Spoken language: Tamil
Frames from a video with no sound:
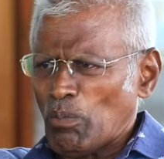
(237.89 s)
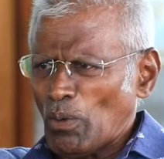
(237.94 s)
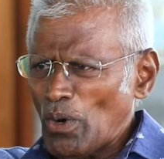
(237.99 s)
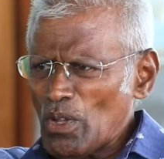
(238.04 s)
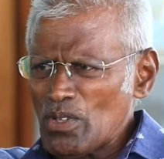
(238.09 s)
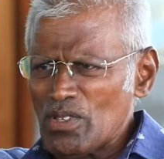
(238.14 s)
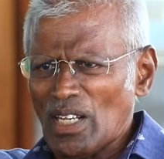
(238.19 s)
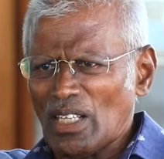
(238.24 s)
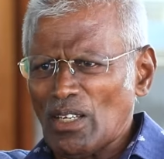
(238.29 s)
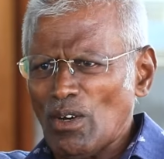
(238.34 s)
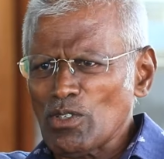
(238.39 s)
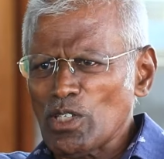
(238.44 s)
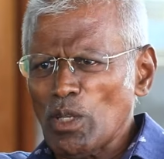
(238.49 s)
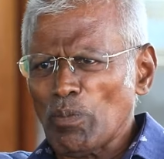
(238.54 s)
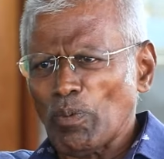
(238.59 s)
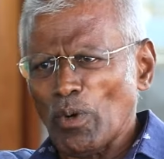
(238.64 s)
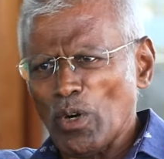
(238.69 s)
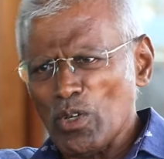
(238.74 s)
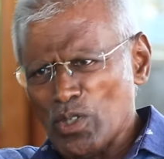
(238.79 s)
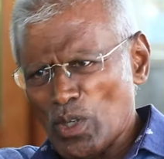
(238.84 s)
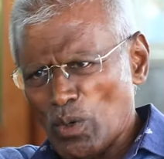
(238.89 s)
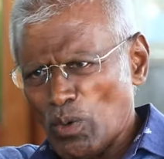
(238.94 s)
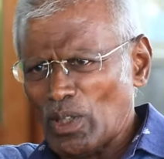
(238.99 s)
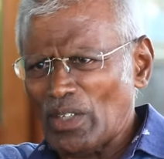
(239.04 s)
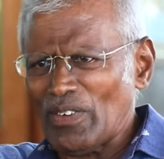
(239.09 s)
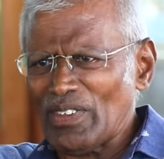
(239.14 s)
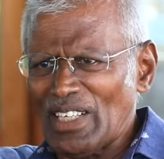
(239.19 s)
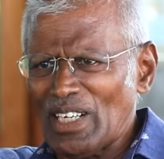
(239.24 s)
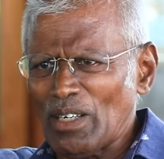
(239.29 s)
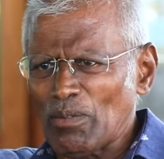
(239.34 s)
ப்ரொடியூசர் கவுன்சில் ப்ரொடியூசர்
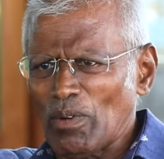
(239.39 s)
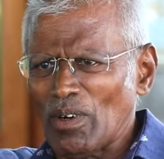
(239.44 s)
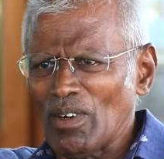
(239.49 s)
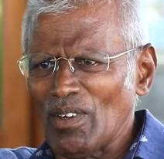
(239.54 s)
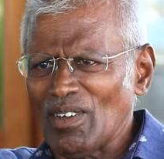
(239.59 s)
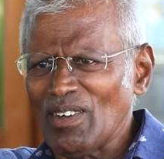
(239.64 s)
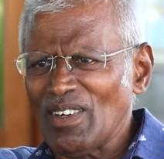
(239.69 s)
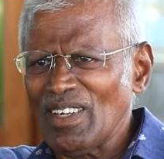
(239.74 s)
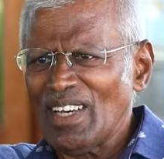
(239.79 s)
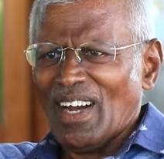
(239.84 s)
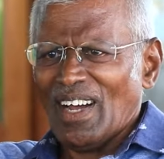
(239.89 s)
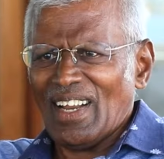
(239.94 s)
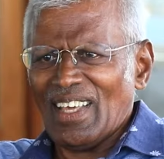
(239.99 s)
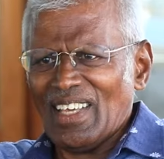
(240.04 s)
உதவி தானே பண்ணும்